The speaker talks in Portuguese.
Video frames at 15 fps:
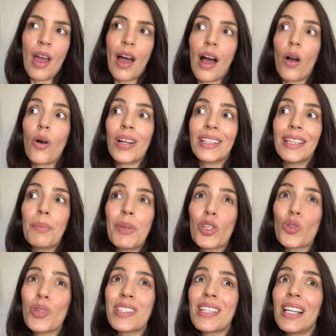Agora tem
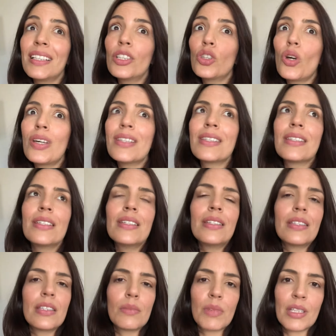pessoas
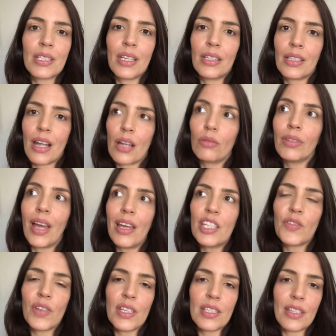talentosíssimas que entraram
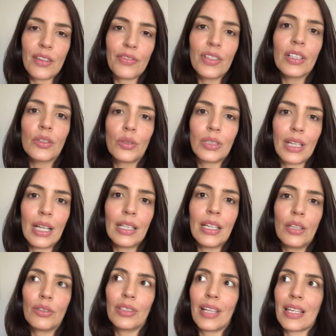dez vezes na fila do
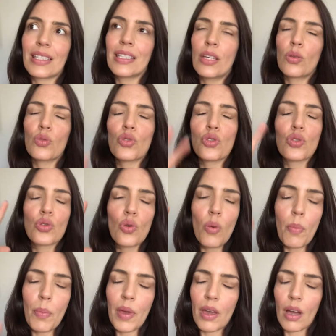talento e nasceram
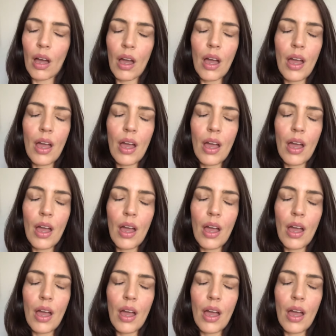super